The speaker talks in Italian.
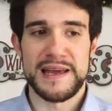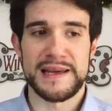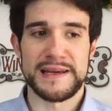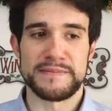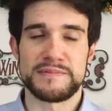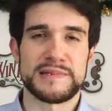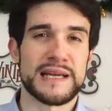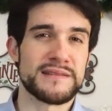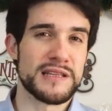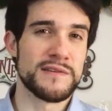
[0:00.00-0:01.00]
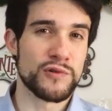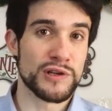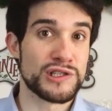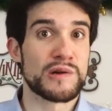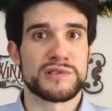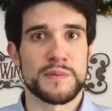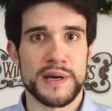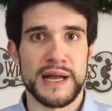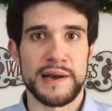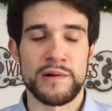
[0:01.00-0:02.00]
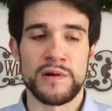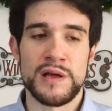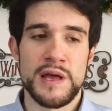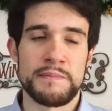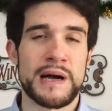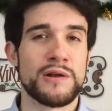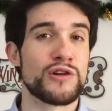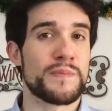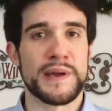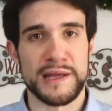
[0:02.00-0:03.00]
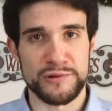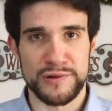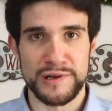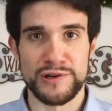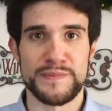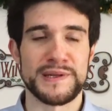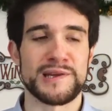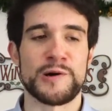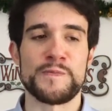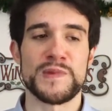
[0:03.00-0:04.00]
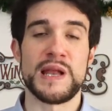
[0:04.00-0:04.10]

Eh, tanti di voi già lo sapranno, ma lo ripeto, lo ripeterò.